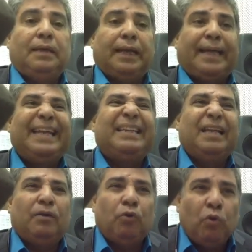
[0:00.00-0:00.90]
لا كانت
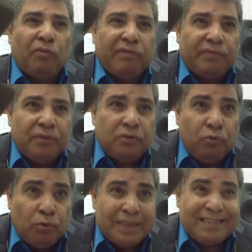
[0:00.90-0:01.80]
غرفه في
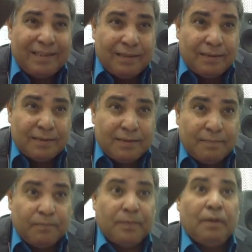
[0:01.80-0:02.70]
الدور السادس
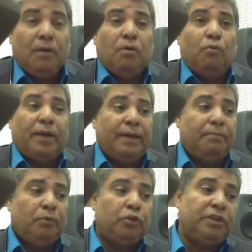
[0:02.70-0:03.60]

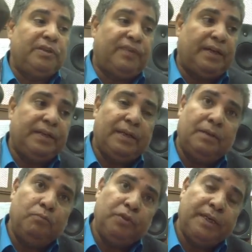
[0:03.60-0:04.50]
وكان بيشرف عليها
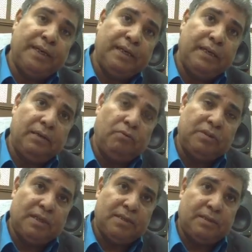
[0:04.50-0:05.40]
مديرها
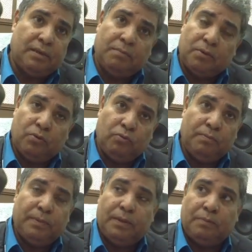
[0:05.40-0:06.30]
الاستاذ
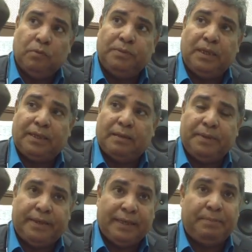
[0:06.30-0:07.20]
المرحوم المبدع
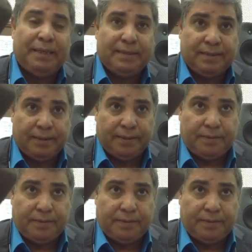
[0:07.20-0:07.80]
الكبير ايهاب الازهري